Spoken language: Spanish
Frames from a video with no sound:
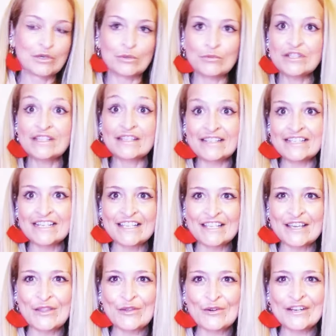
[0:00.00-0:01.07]
pues de,
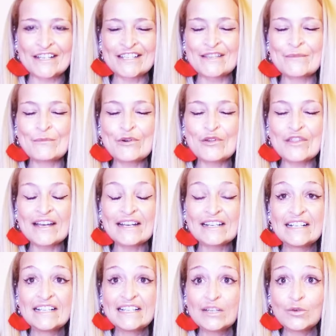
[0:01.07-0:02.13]
diseñadores de moda.
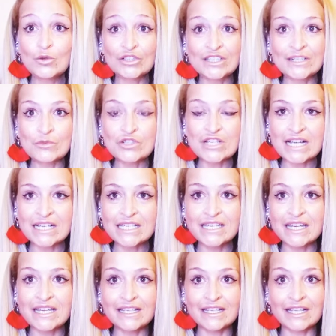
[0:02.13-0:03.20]
Y luego tenemos a
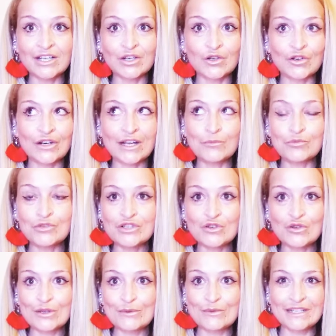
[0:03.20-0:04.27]
que clona pues
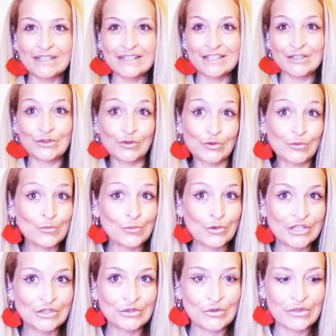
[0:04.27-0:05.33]
lo que viene siendo un
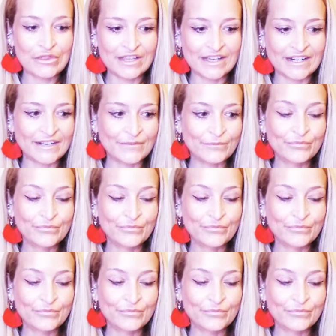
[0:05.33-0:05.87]
poquito Zara